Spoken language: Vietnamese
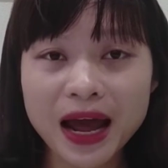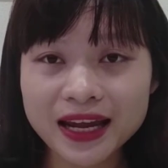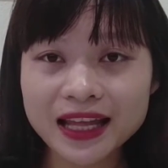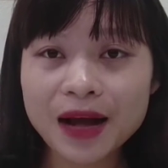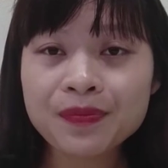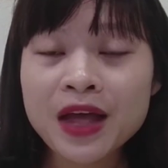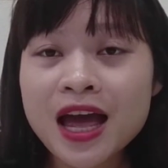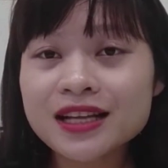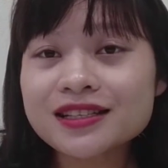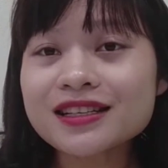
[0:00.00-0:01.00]
nay nhá.
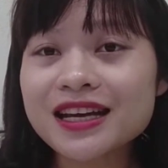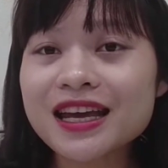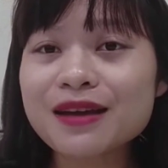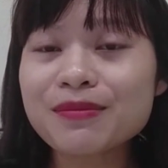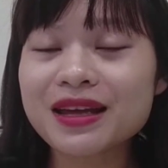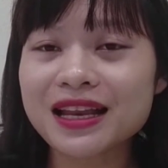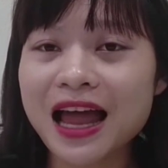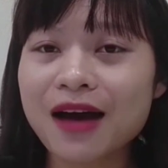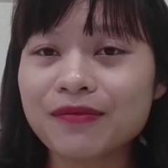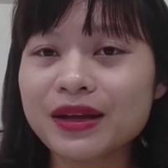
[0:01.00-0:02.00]
Trước khi mình
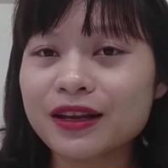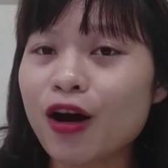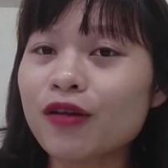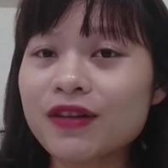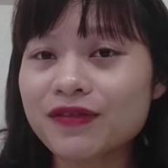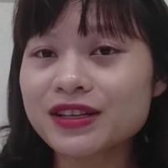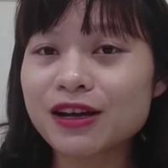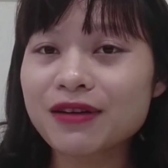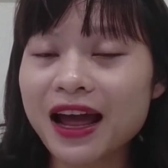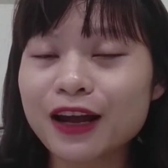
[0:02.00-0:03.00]
nói về
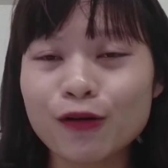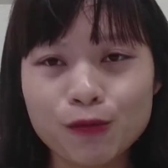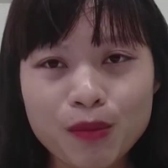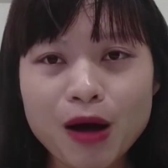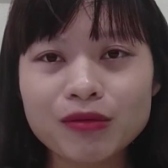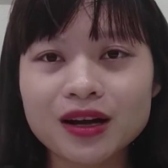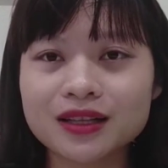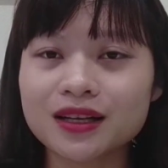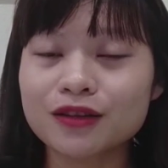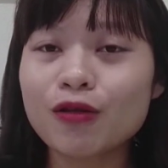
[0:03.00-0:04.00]
video này, cũng mong được
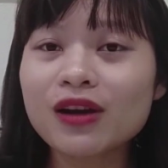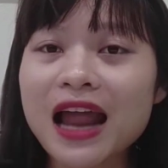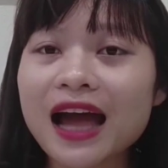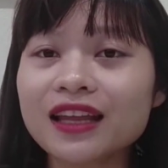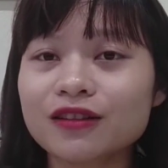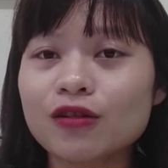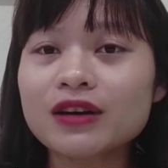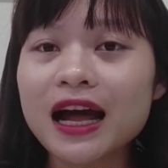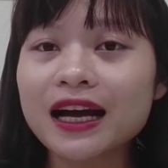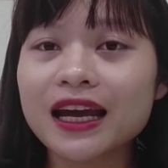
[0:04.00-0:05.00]
những nốt like, những
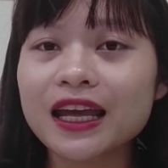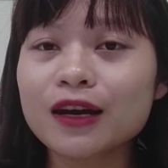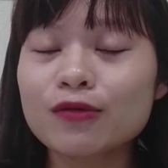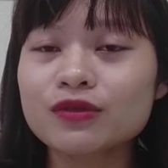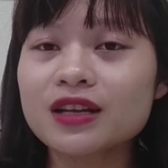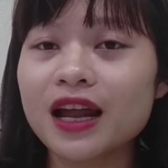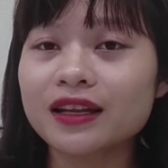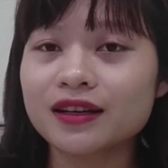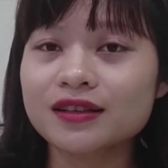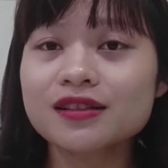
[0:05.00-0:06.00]
nốt đăng ký cũng như là
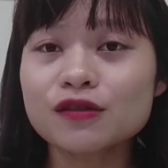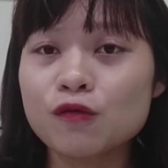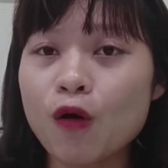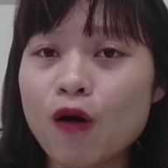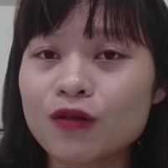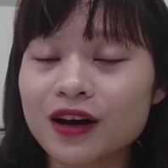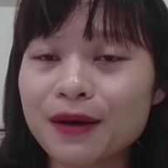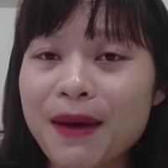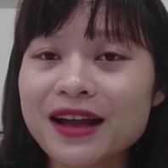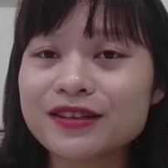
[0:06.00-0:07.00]
những sự ủng hộ của
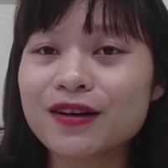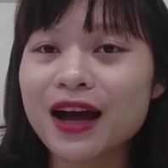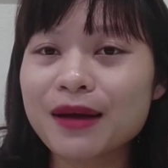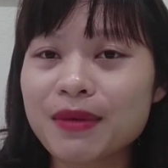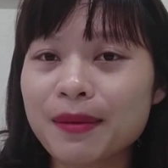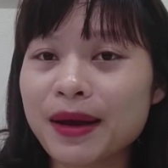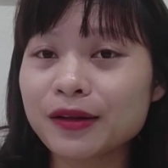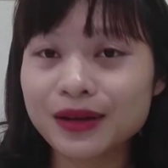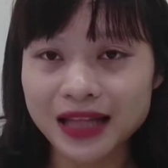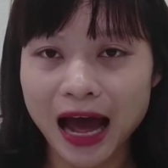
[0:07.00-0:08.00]
các bạn cho kênh Mẹ Bé
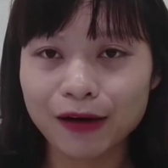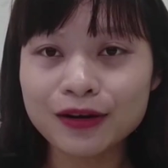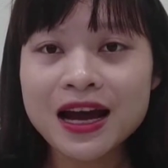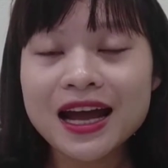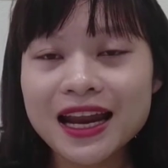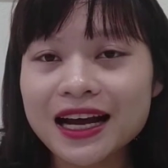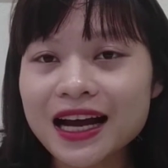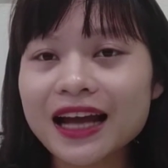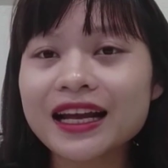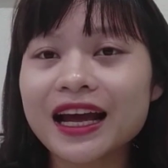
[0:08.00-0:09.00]
Thủy Thảo để
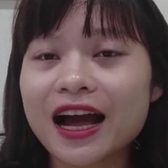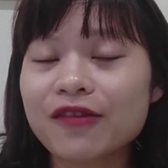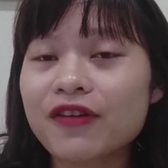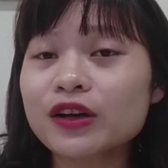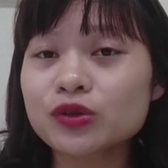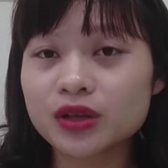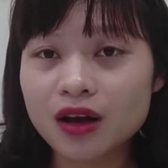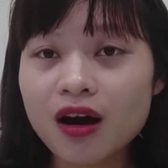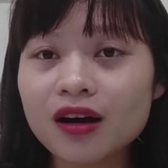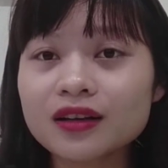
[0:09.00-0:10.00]
kênh ngày càng phát triển
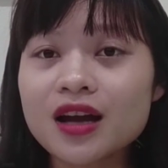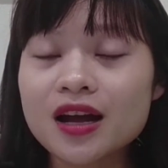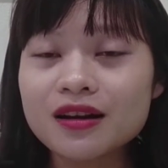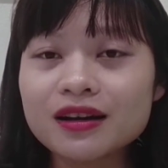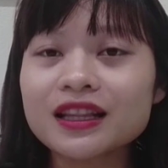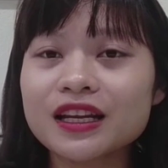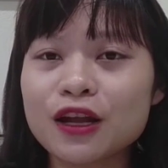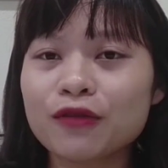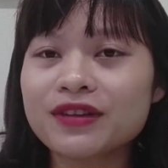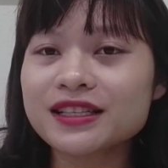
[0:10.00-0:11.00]
hơn, đưa thật
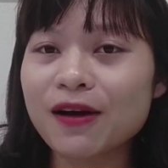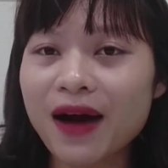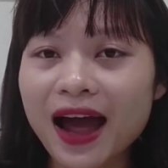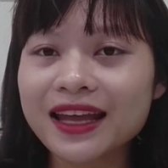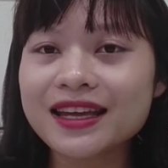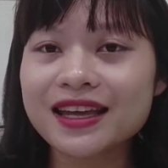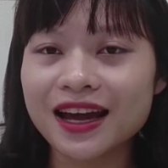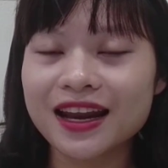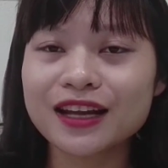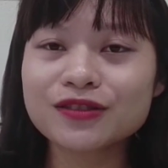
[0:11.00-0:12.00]
nhiều video hay ý
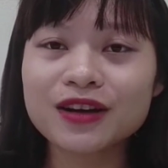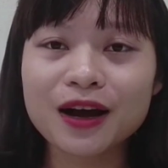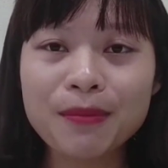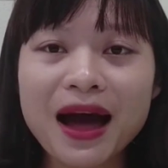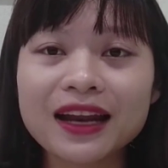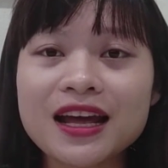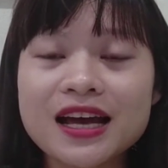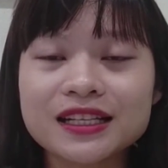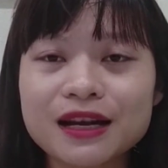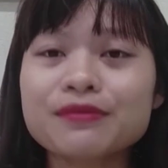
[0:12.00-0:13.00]
nghĩa đến cho các bạn
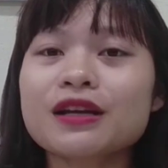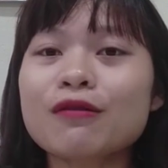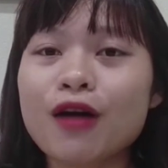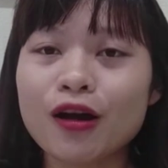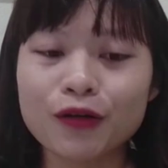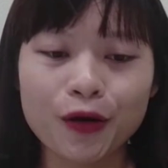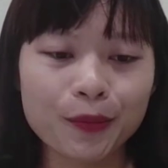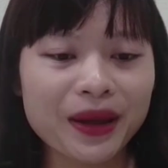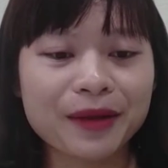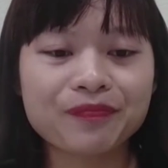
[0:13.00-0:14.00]
chăm sóc con
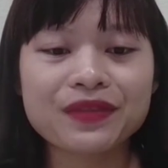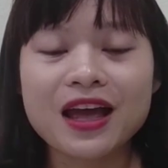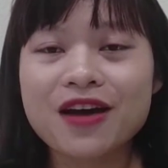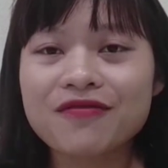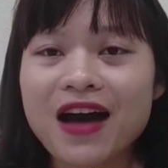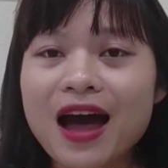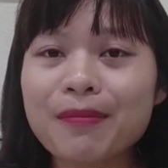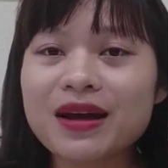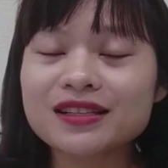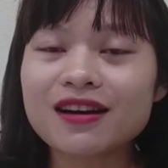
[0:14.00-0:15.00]
của mình.
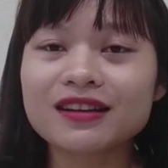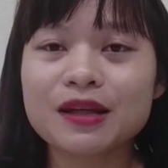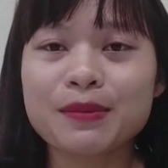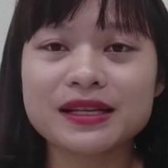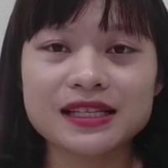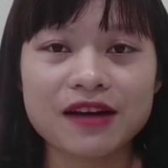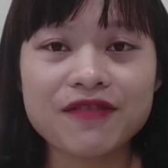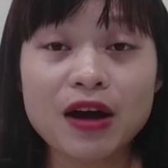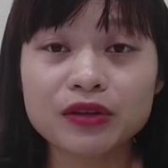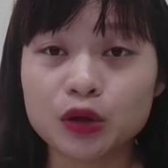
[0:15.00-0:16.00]
Và bây giờ thì mình sẽ
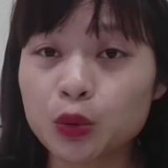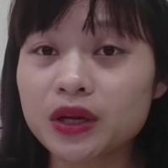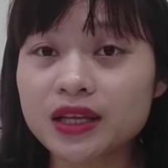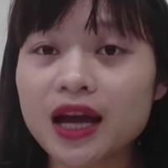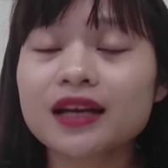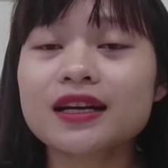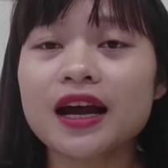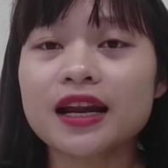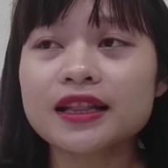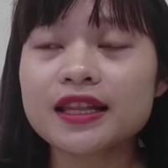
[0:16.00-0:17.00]
vào những nguyên nhân
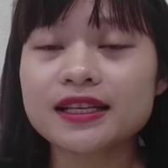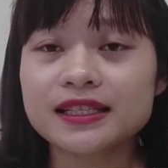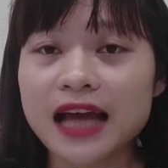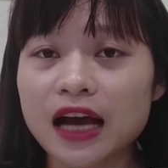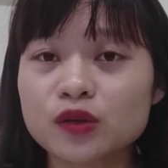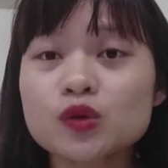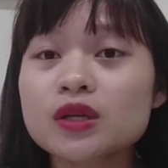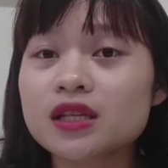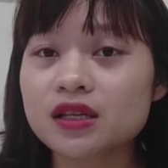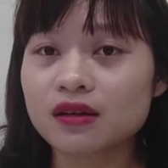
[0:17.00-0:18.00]
gây đến tình trạng
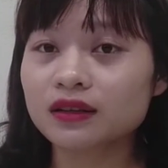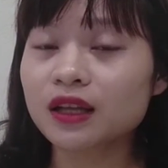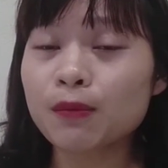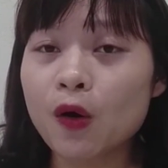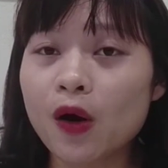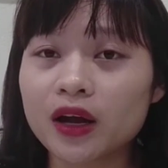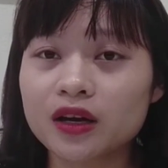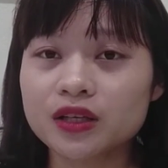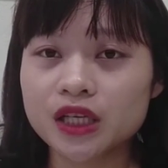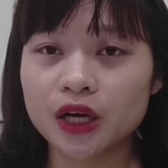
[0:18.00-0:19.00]
suy dinh dưỡng thấp còi
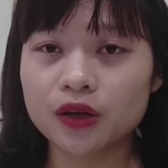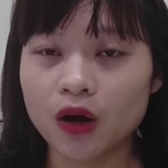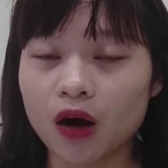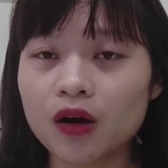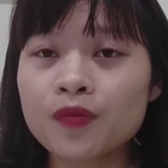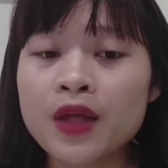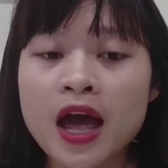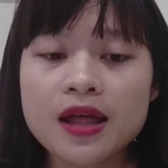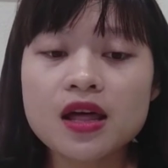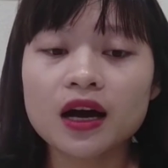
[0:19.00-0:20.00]
ở trẻ nhỏ.
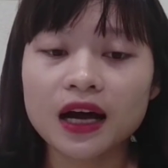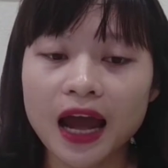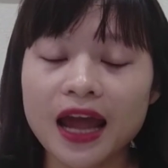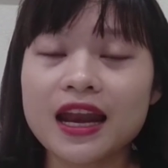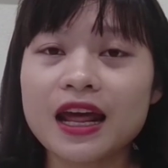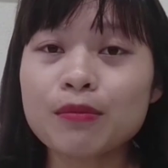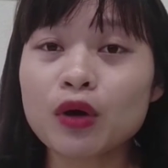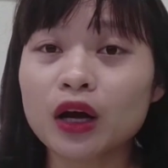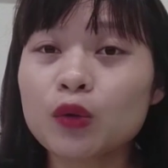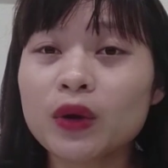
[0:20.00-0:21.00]
Được kể đến
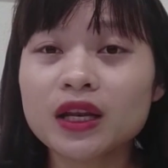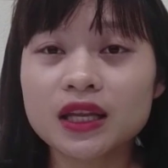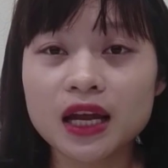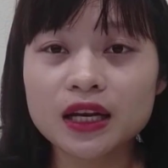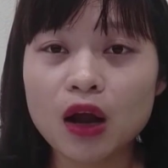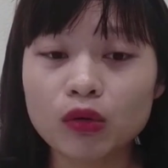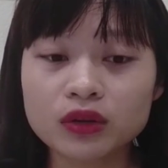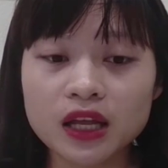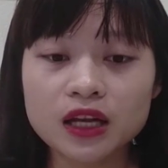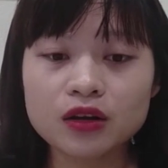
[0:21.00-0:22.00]
một cái nguyên nhân
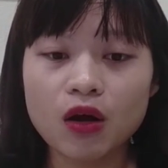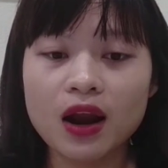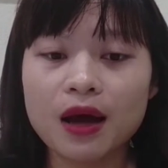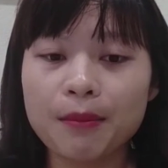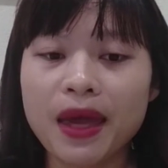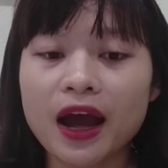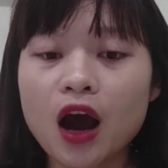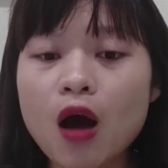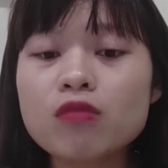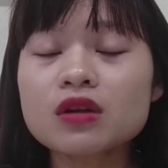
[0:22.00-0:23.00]
đầu tiên, đó là bé
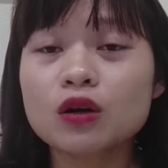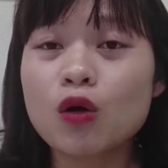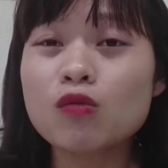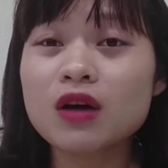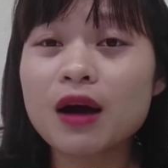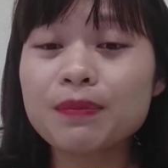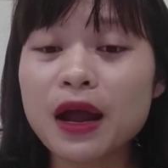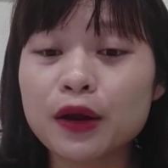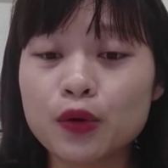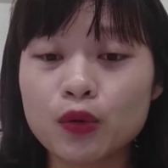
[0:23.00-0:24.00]
không được cung cấp
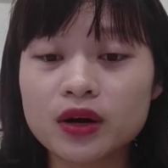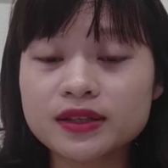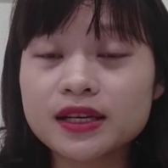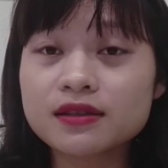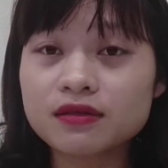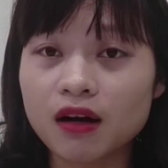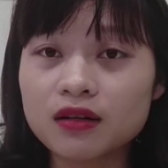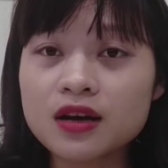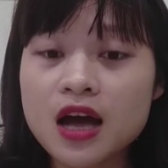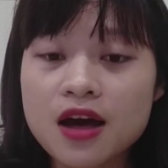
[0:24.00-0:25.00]
đầy đủ các dinh
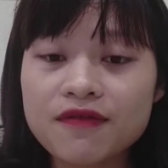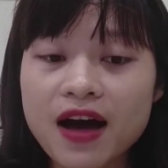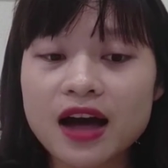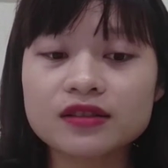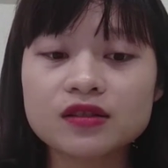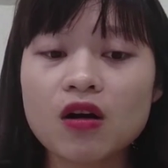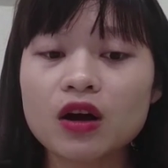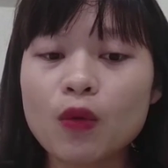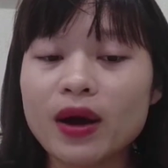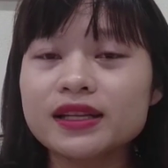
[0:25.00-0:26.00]
dưỡng và do
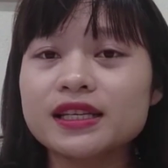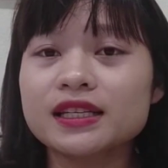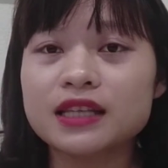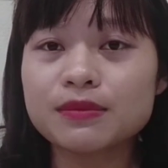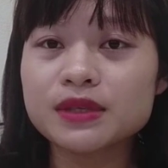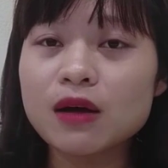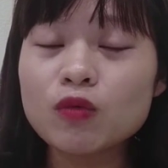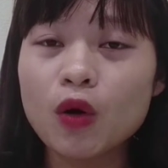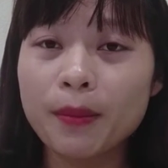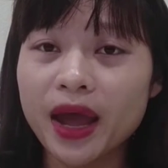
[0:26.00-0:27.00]
cái quá trình chăm
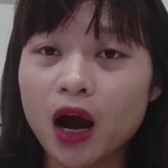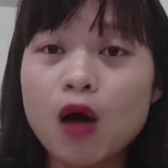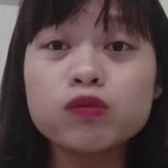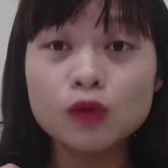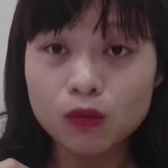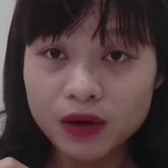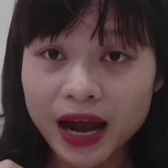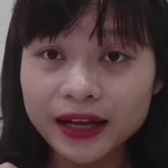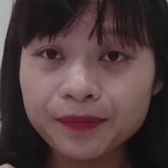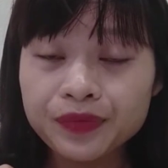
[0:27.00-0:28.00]
sóc của mẹ không đúng
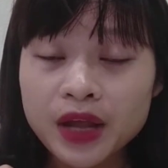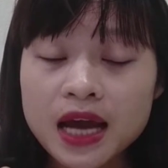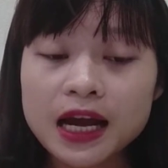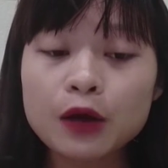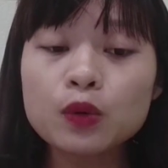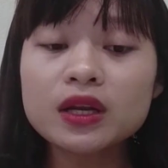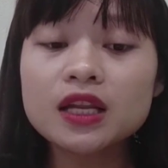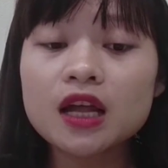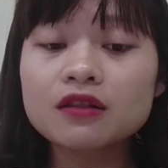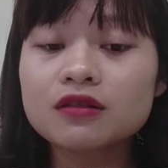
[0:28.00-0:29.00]
cách. Cái
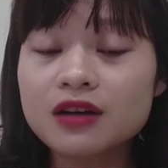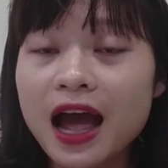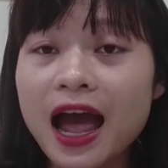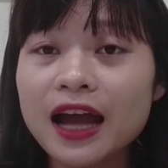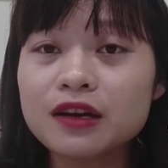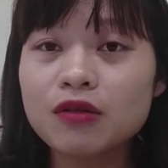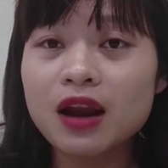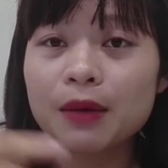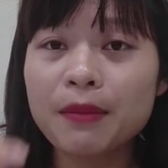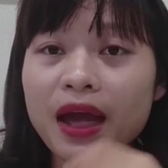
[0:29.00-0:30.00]
nguyên nhân thứ hai đó
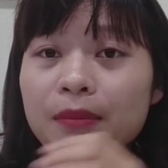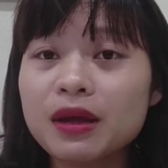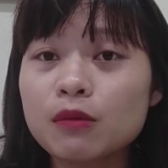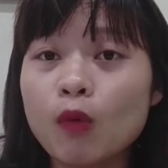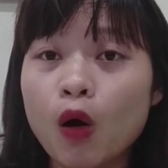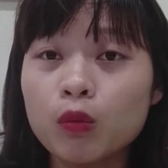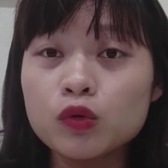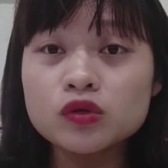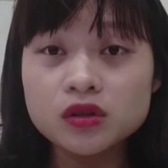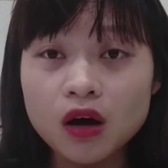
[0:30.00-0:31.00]
là bé bị bỏ
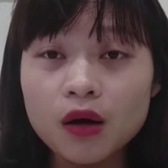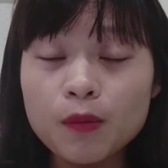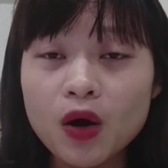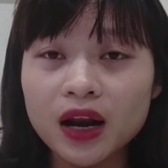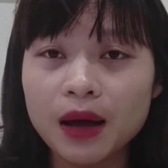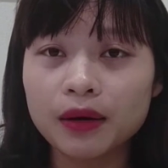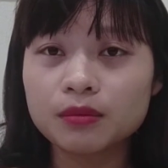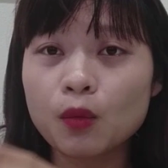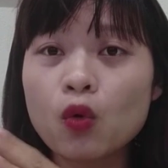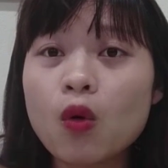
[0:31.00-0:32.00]
bú sớm hoặc
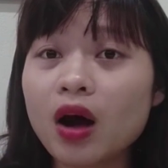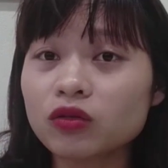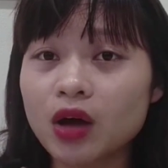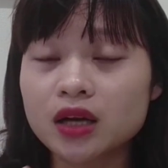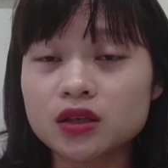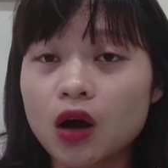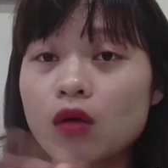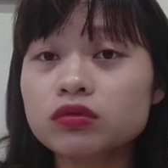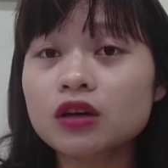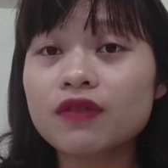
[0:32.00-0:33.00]
là bú hoàn toàn sữa
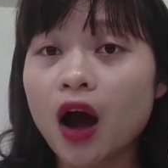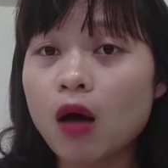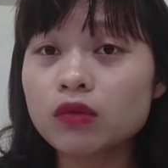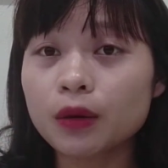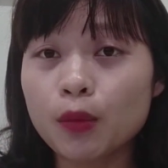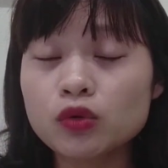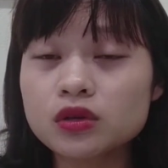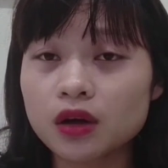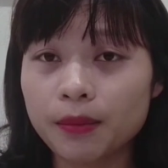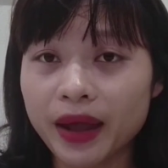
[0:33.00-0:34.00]
công thức và không được bú
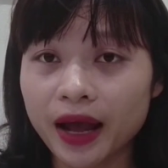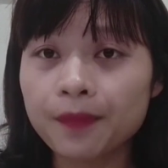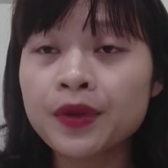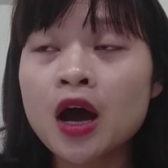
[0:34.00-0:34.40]
sữa mẹ.